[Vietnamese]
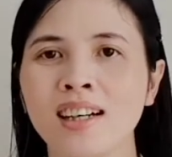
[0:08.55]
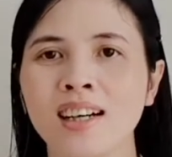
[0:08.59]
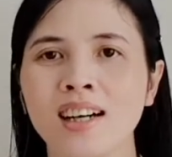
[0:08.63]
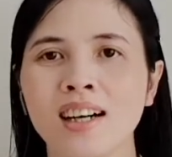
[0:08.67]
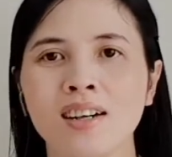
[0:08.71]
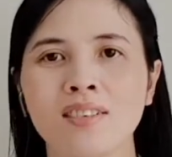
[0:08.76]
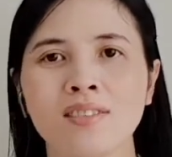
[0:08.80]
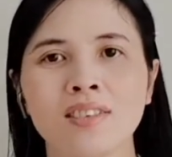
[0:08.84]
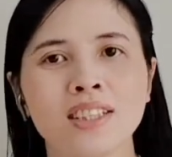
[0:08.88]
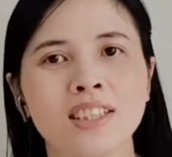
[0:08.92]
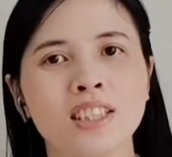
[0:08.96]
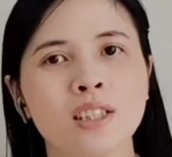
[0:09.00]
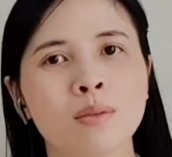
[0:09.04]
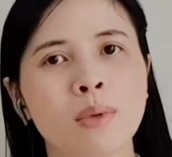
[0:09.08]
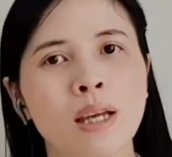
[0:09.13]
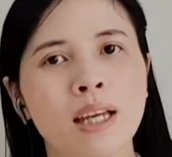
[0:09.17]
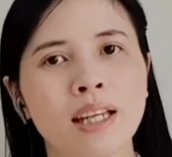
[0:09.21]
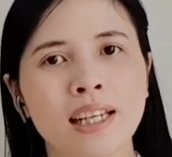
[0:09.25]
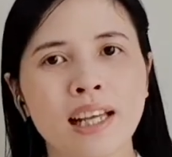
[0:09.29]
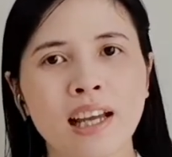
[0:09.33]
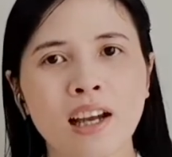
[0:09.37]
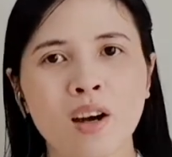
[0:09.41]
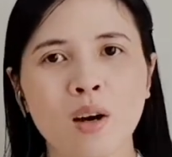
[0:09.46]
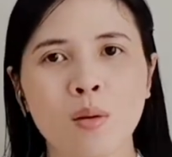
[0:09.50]
À, với những
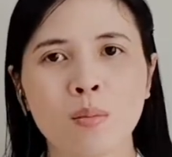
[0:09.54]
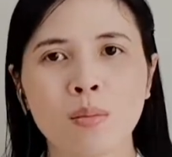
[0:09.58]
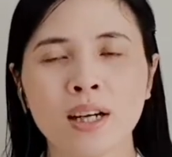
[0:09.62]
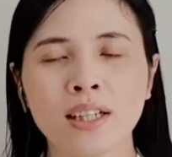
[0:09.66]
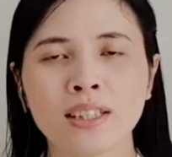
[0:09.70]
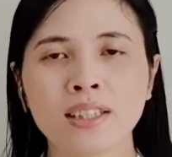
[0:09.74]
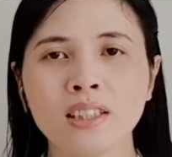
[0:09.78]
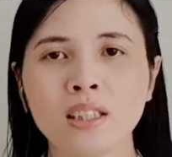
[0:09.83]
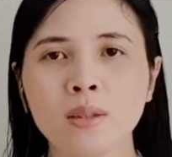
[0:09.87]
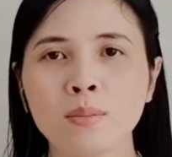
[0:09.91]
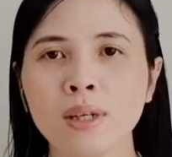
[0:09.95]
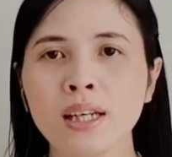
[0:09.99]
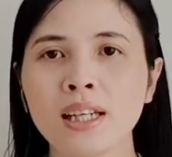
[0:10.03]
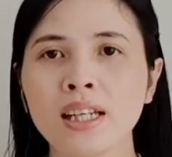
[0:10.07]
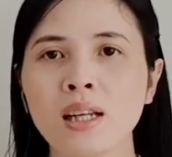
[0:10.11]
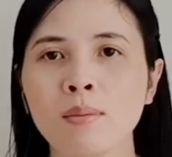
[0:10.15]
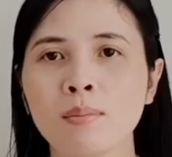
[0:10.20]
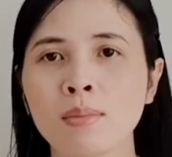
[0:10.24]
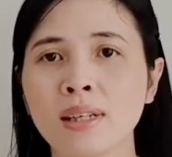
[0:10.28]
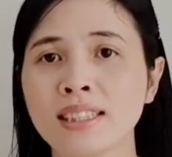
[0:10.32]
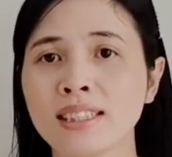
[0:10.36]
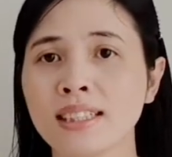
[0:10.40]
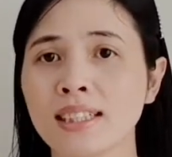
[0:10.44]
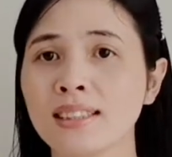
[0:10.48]
mẹ nào mà chưa biết
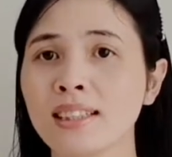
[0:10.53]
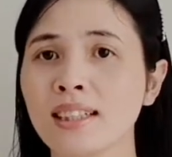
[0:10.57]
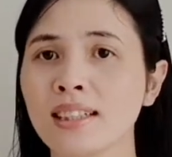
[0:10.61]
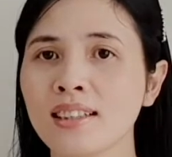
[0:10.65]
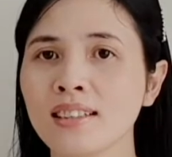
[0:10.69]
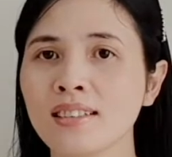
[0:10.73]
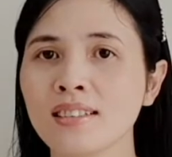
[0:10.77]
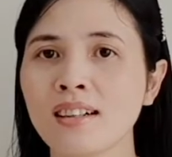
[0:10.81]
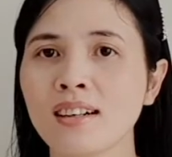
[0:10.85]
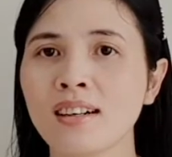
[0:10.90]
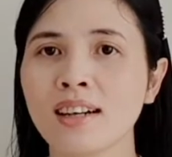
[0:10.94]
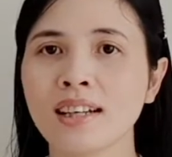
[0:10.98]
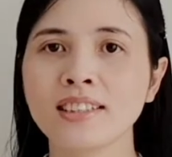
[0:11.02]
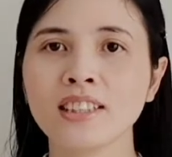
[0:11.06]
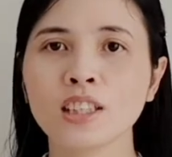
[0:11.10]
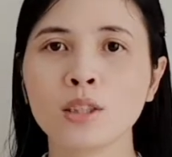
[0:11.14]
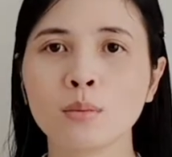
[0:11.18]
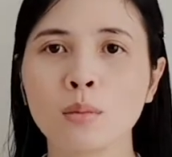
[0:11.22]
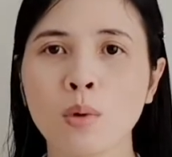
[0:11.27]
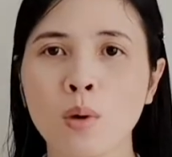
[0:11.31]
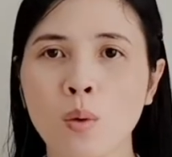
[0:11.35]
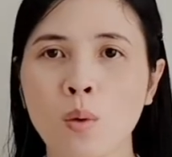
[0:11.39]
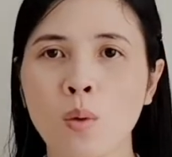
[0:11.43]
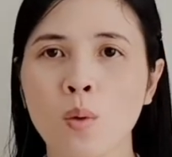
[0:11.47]
là mình sẽ sinh thường hay
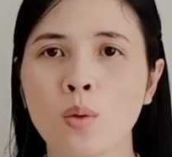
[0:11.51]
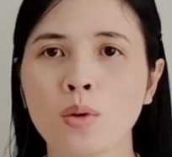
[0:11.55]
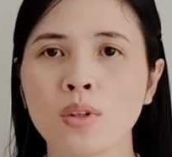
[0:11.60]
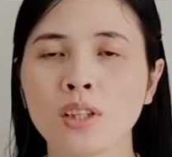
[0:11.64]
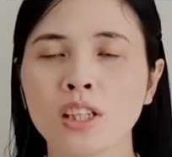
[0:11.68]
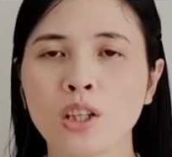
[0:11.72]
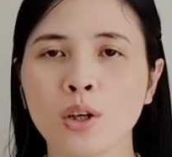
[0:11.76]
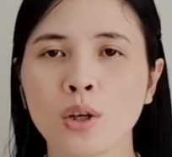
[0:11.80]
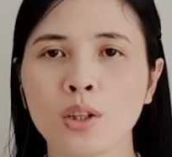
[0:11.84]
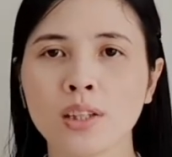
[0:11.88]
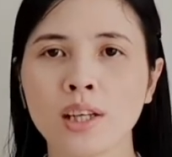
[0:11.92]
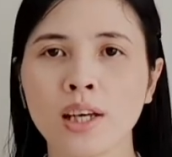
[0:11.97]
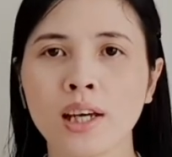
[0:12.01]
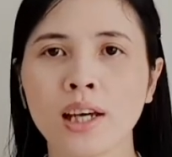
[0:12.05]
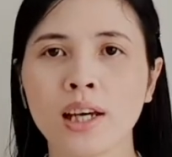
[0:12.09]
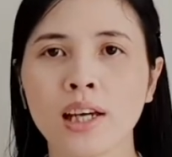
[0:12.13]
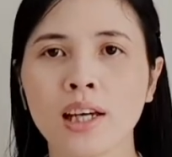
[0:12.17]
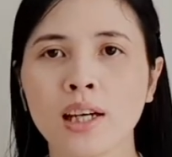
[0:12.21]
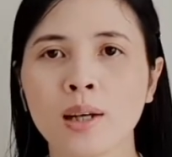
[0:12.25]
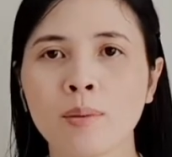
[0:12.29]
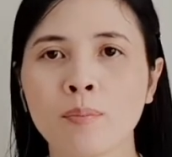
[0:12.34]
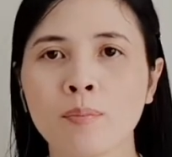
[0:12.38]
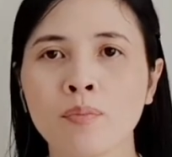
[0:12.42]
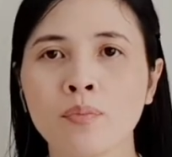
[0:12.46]
sinh mổ thì có
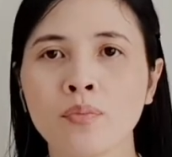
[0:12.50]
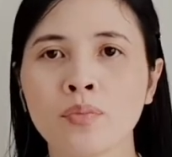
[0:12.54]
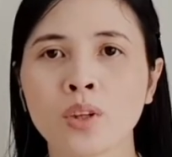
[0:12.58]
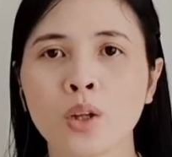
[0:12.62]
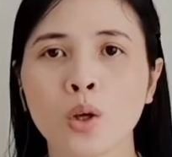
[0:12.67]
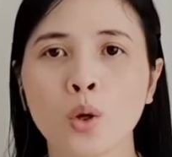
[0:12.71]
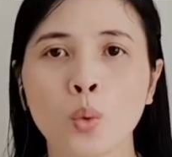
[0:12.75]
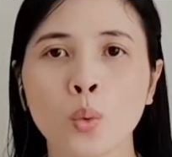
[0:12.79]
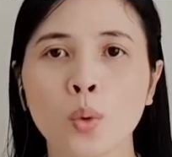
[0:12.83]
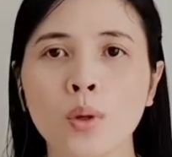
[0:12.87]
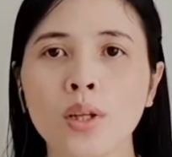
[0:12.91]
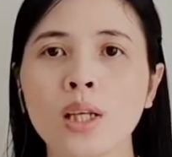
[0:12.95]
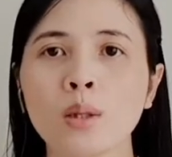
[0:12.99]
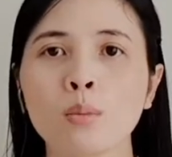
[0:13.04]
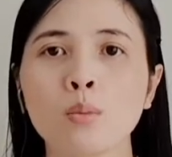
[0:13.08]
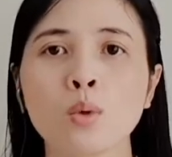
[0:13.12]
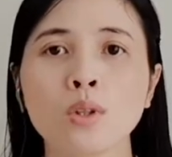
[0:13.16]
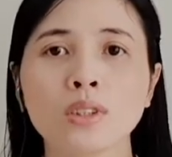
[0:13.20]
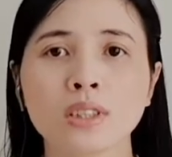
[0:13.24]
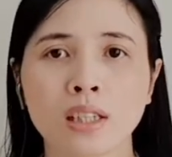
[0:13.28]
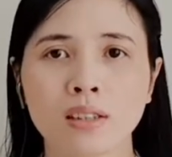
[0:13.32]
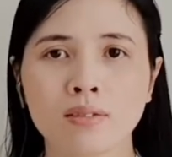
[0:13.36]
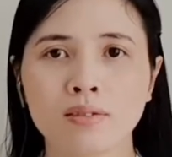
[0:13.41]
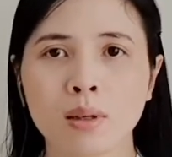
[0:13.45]
thể à, quyết định
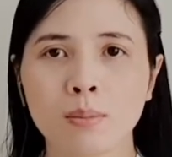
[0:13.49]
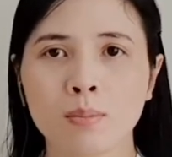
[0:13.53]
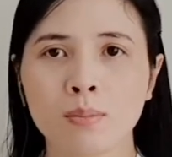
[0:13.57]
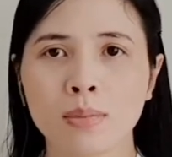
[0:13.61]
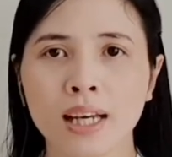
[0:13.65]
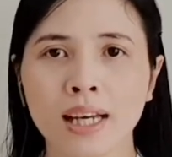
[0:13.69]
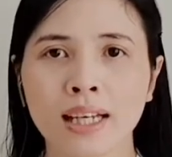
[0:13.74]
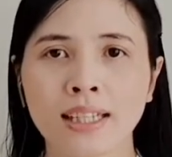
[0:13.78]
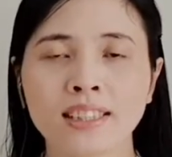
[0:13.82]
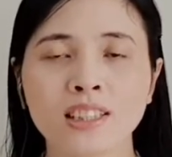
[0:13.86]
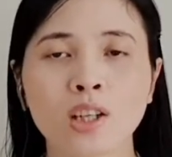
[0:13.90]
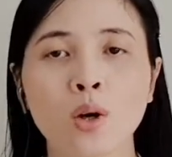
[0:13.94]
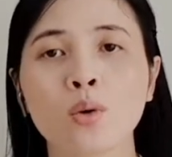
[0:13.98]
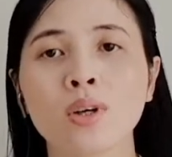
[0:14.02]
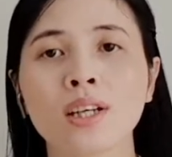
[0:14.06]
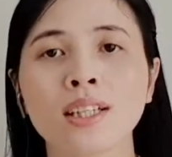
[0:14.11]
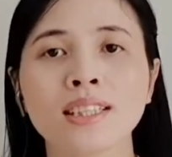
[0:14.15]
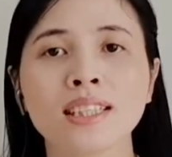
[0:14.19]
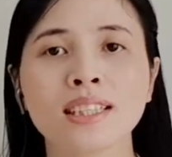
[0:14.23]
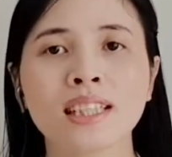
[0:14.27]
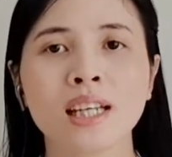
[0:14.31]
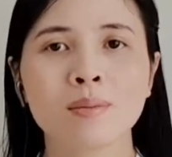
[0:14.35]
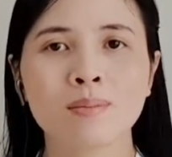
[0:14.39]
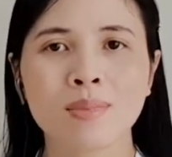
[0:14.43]
mua sản phẩm này sau khi
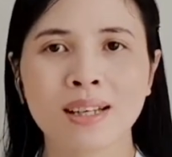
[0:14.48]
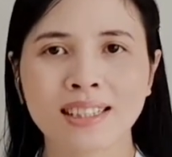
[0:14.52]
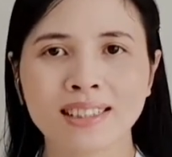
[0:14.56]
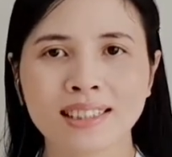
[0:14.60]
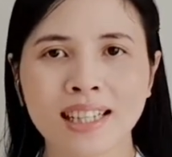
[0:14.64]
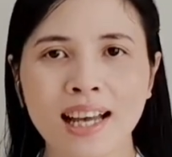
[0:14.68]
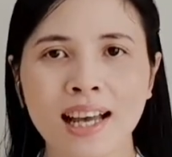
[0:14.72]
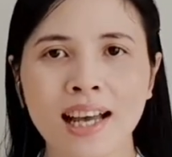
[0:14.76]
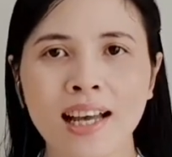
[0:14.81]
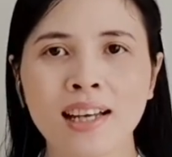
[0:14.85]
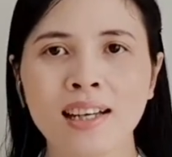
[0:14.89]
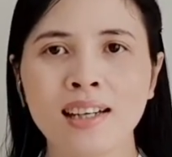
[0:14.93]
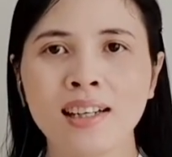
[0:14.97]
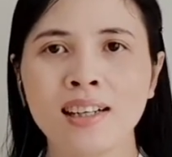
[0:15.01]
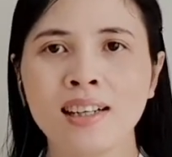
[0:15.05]
sinh em bé ra.